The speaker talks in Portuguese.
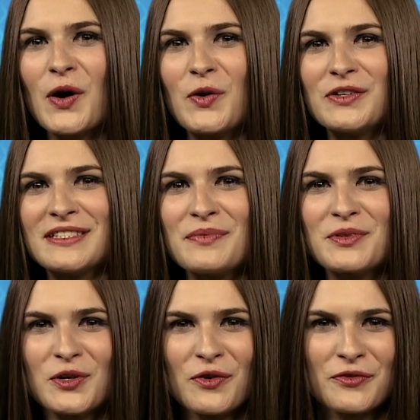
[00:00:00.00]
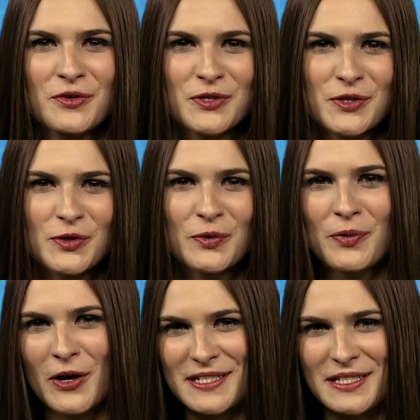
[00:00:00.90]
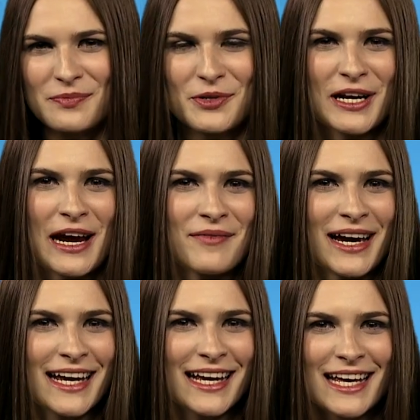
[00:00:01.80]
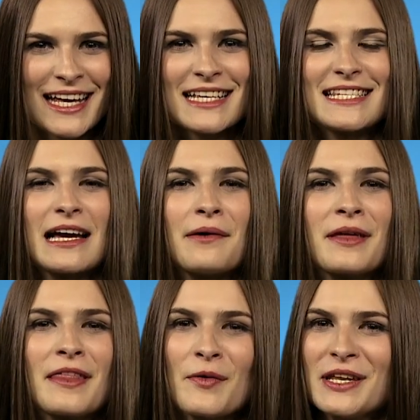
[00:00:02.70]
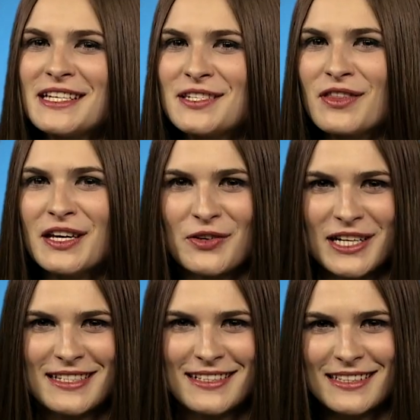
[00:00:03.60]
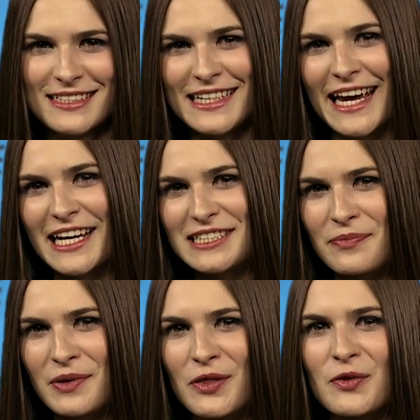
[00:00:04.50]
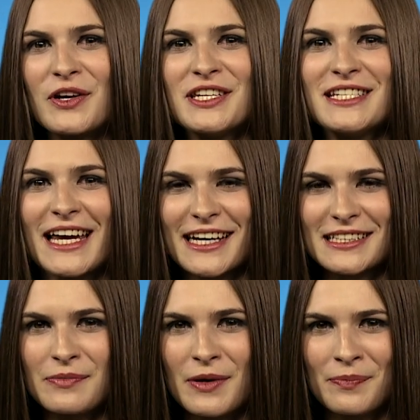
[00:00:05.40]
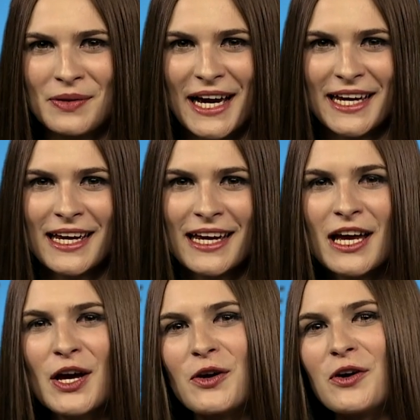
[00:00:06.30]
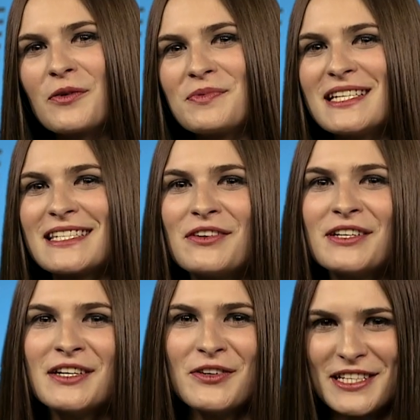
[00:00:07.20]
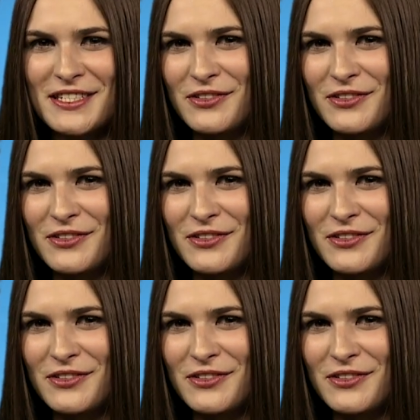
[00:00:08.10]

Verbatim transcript: Contamos convosco no próximo programa. Sábado ao início da noite, na RTP2 e RTP Play, com repetição na noite,